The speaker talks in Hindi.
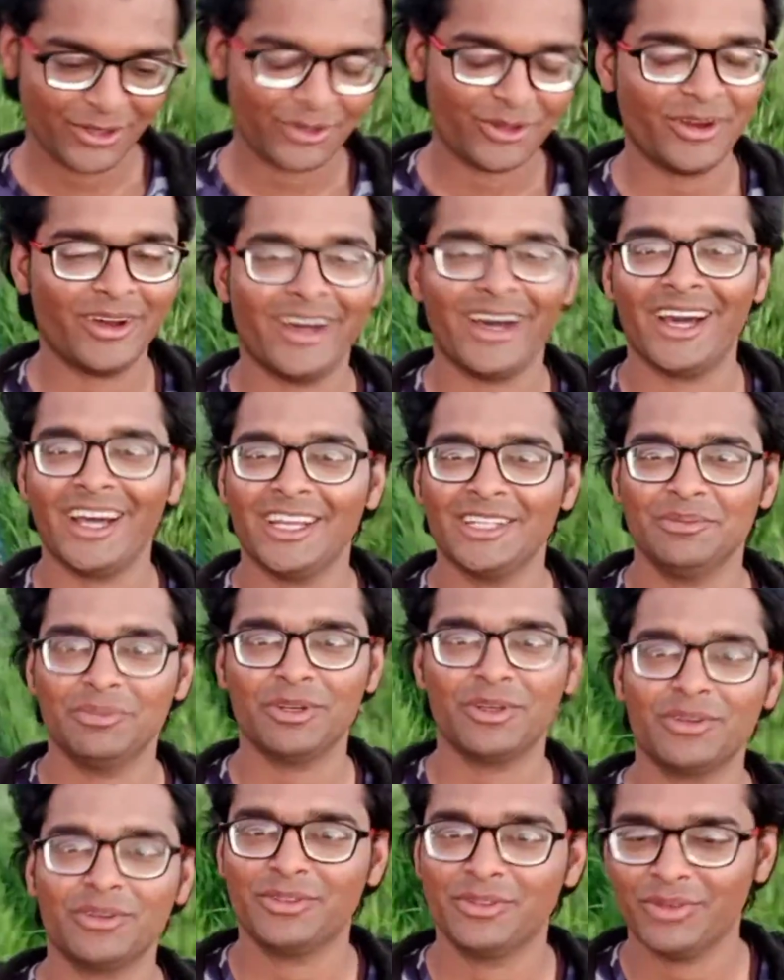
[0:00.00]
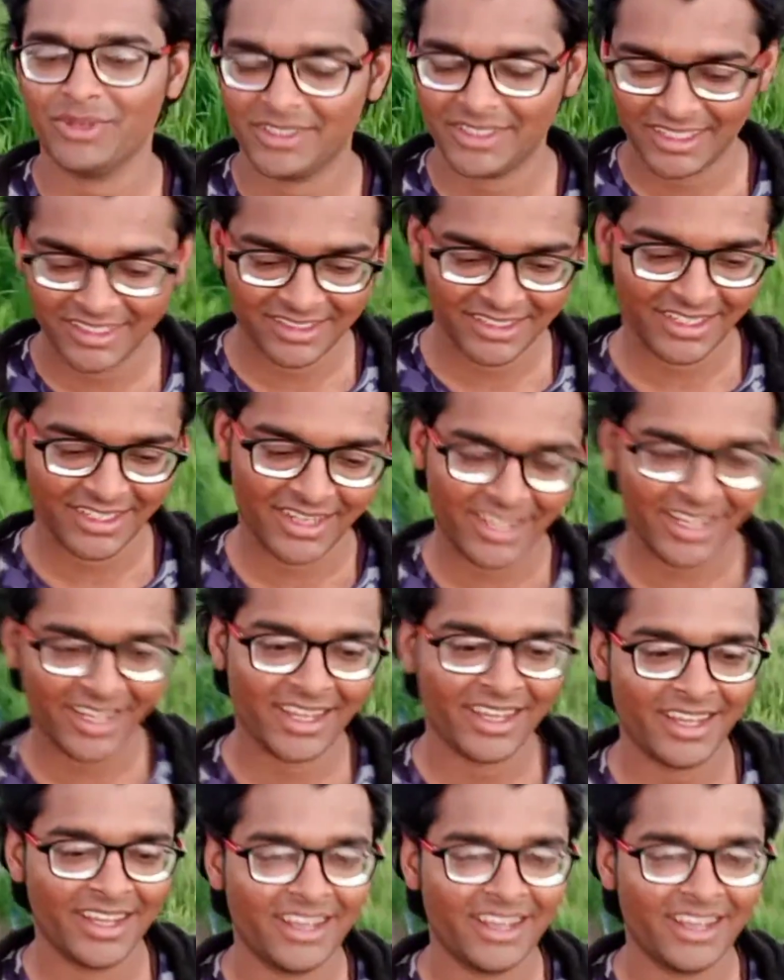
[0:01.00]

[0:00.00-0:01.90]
तो आज भी कुछ वैसे ही सीन है